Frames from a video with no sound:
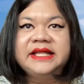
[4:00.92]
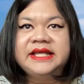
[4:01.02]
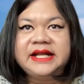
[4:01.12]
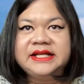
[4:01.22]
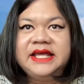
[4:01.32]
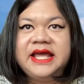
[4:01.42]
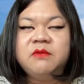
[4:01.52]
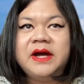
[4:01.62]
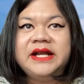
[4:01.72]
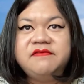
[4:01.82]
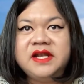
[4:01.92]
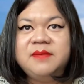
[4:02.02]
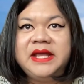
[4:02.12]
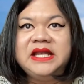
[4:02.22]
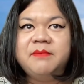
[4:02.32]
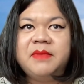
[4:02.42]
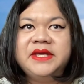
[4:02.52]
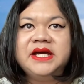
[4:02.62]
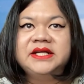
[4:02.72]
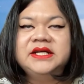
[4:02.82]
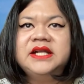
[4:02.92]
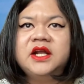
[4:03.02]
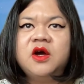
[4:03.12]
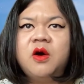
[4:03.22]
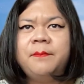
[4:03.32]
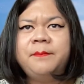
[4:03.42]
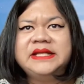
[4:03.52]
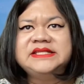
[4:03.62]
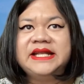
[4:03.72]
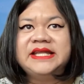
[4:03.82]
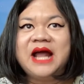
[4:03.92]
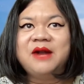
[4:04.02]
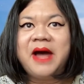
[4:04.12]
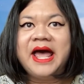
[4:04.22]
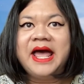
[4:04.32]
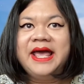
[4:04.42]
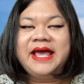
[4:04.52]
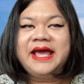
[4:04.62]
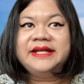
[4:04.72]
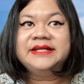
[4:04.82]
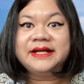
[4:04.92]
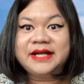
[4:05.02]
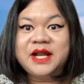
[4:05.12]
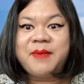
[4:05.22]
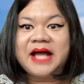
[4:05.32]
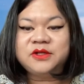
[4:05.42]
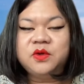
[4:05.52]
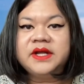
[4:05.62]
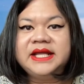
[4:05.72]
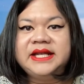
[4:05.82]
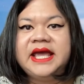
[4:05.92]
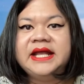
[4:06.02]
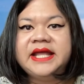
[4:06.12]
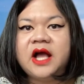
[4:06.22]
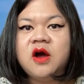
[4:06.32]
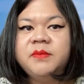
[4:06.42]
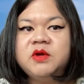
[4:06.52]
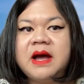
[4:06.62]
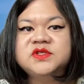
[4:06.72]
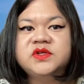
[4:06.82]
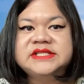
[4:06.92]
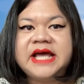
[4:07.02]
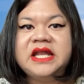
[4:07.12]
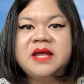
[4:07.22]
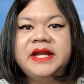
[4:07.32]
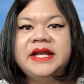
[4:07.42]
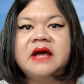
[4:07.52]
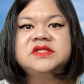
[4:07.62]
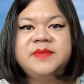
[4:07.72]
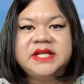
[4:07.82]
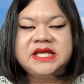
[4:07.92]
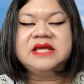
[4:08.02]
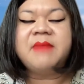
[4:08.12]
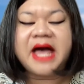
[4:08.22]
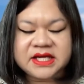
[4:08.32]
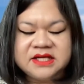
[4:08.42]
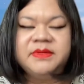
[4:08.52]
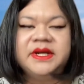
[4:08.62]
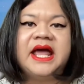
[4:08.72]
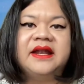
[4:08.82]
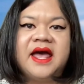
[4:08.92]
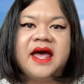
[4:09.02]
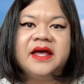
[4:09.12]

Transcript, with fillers: แต่ยังที่เห็นว่าในฟิลิปปินส์เนี่ยมันมีเกิดขึ้นนั่นก็เป็นสัญญาณว่าเอสทางนั้นในภาคธุรกิจเองเนี่ยก็มีความสนใจในประเด็น LGBT มากขึ้นเหมือนกันค่